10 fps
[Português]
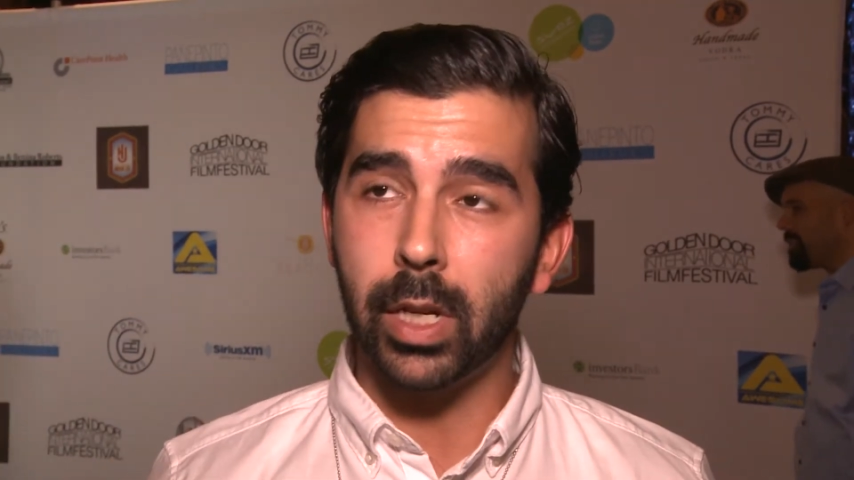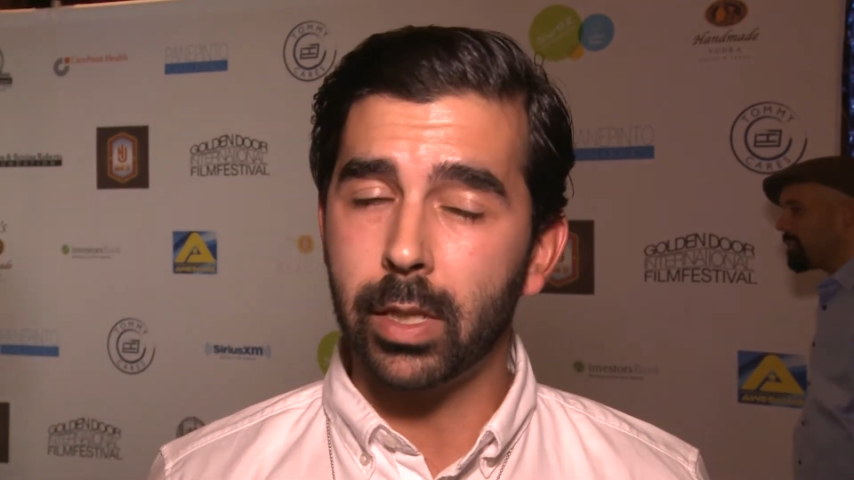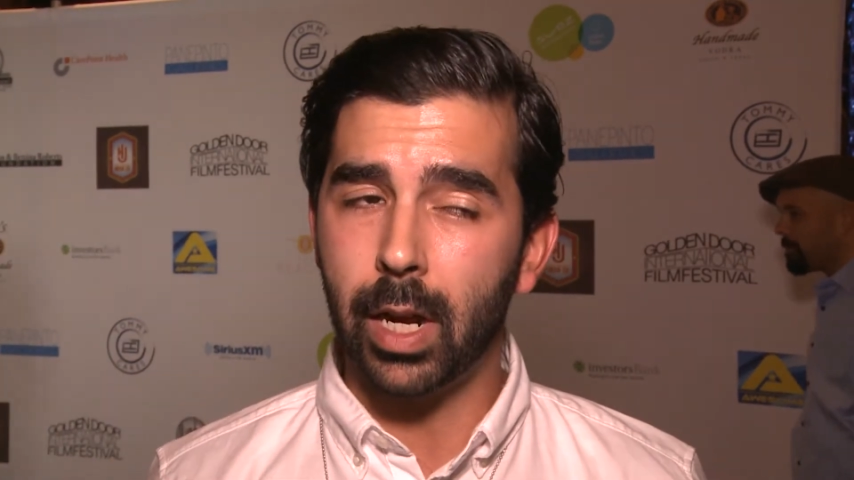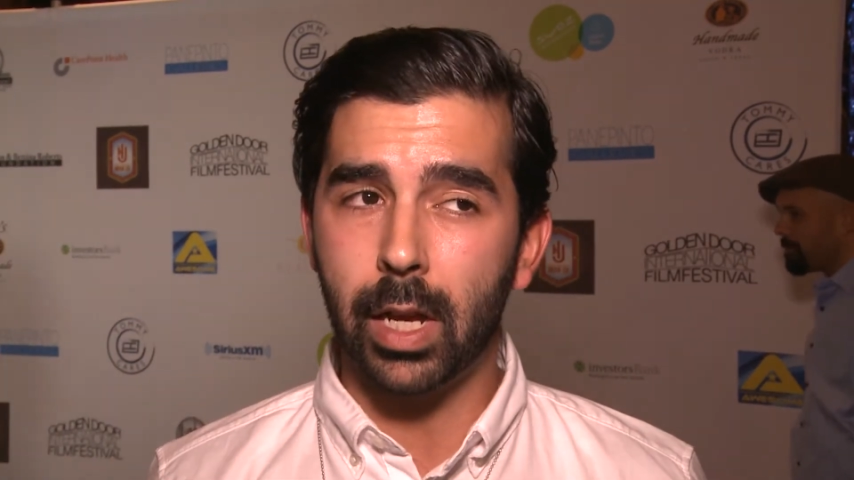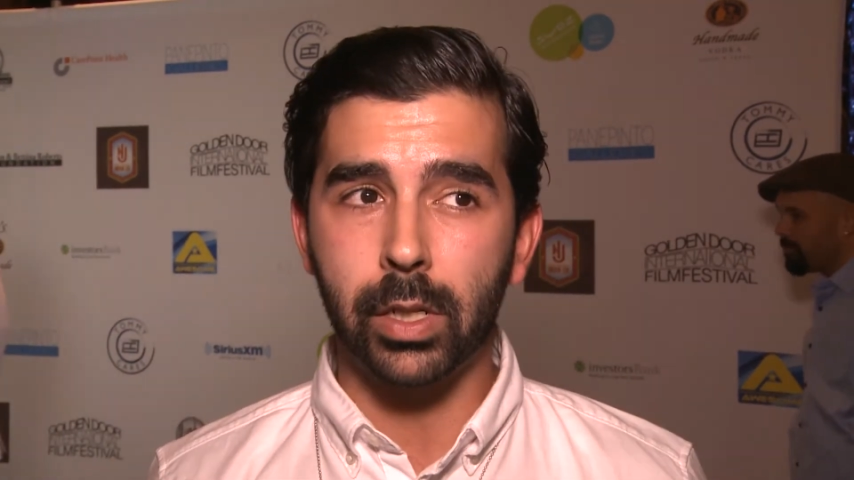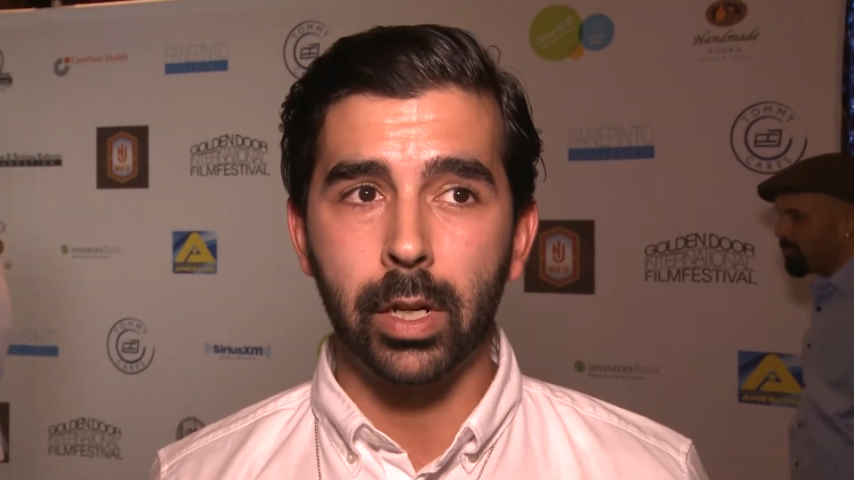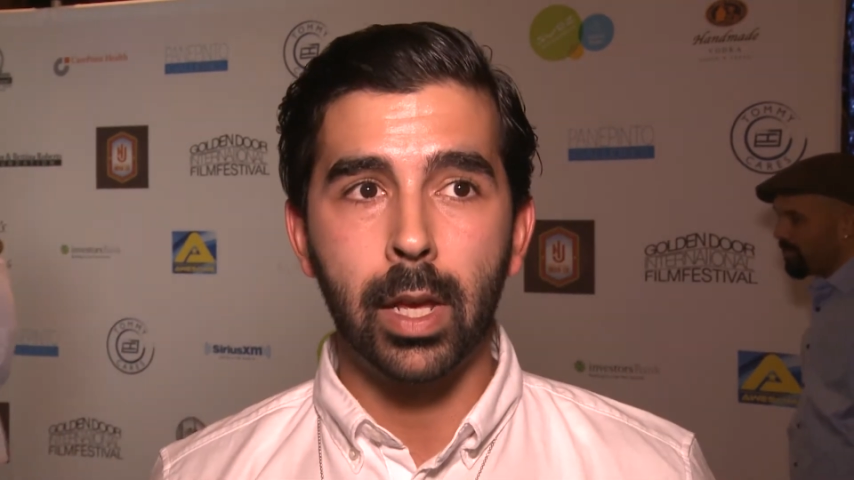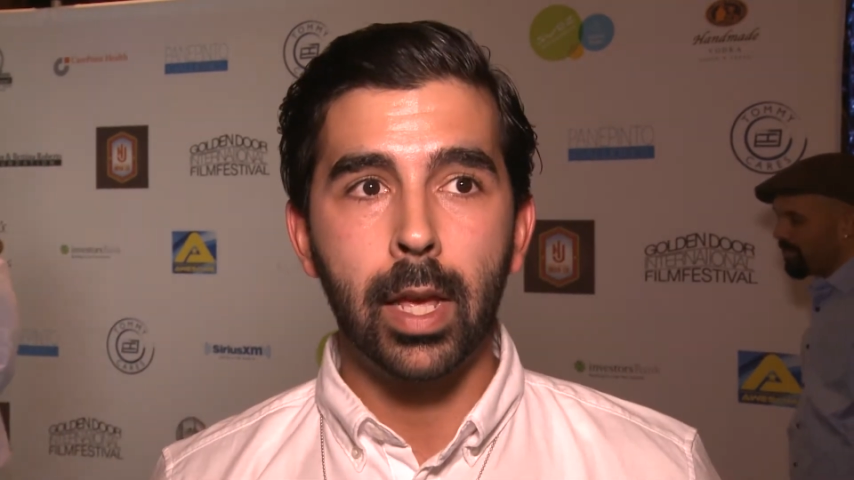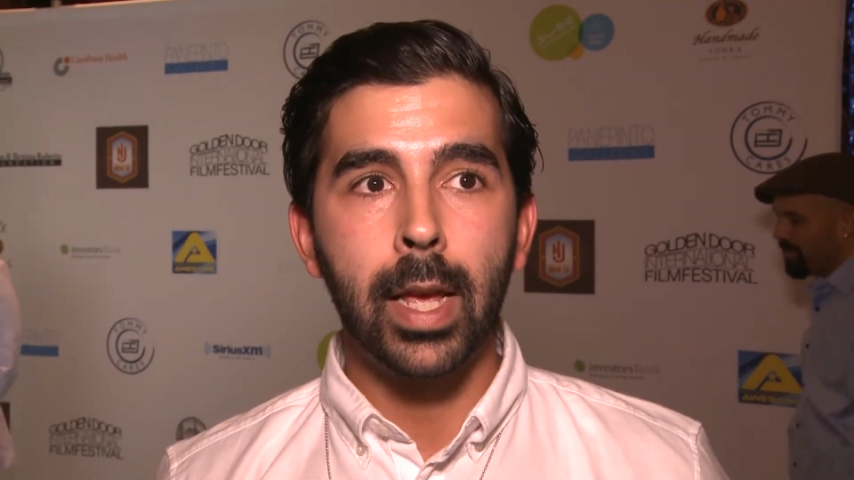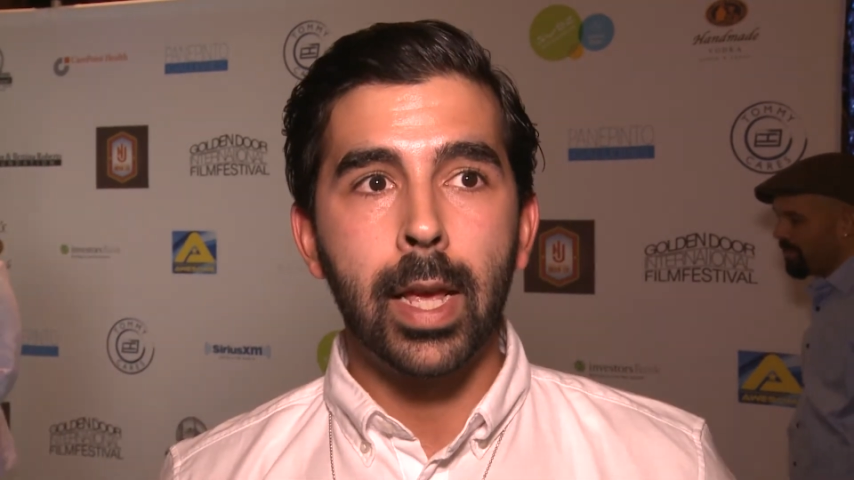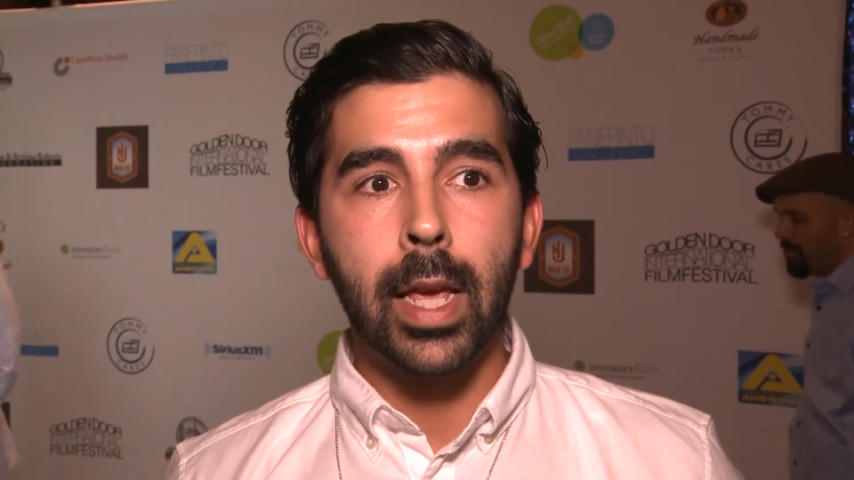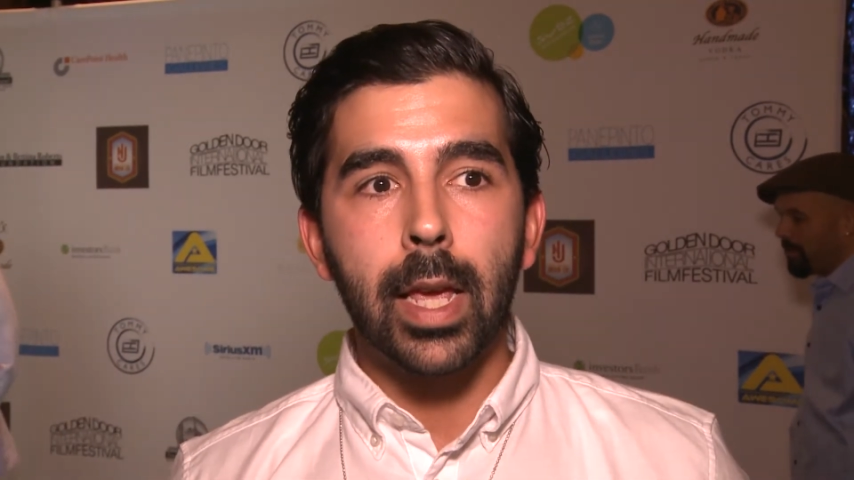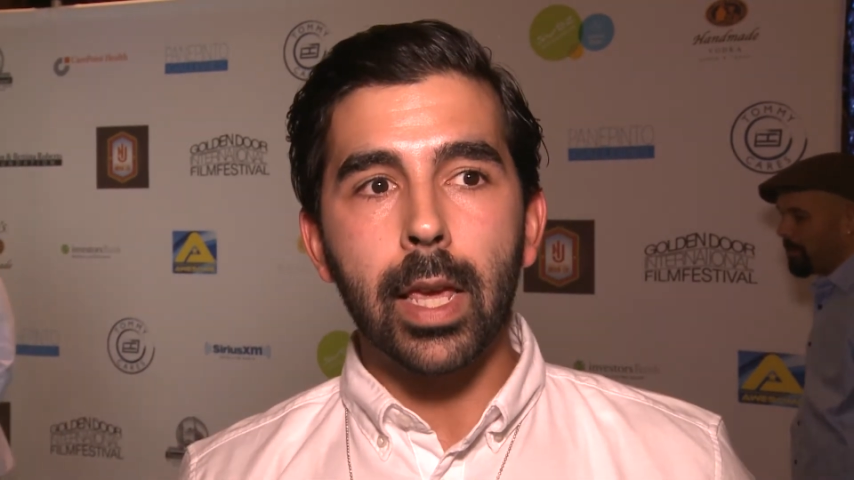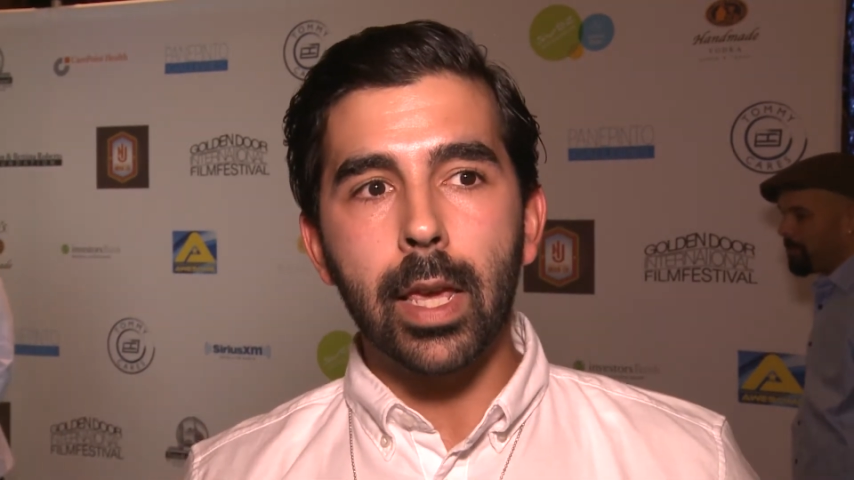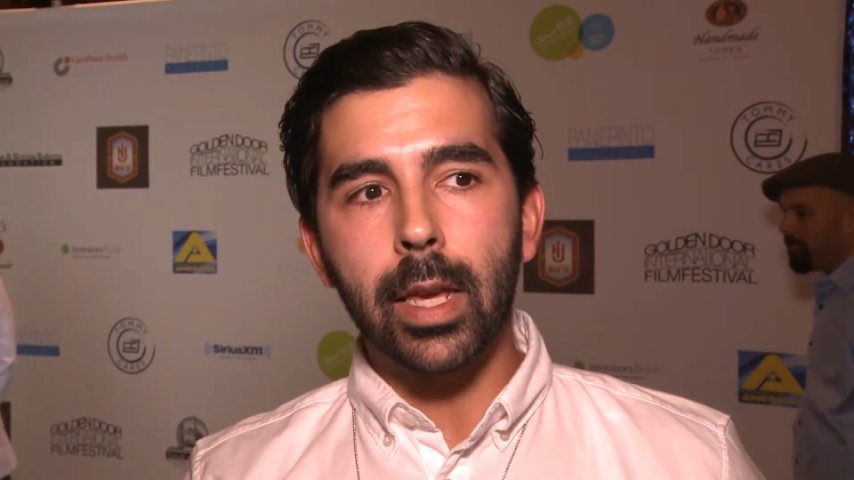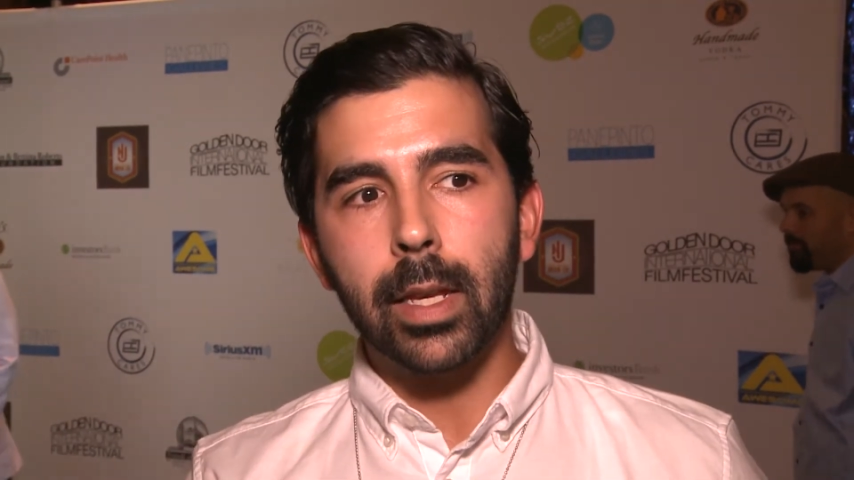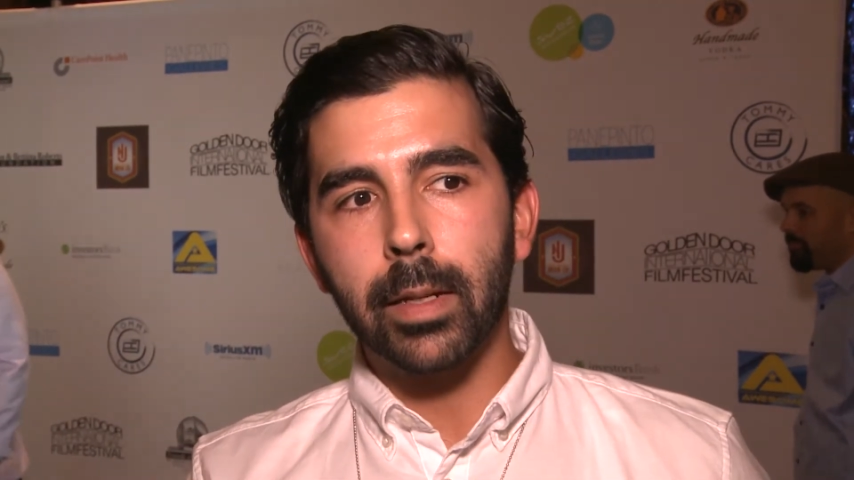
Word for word: atrás, e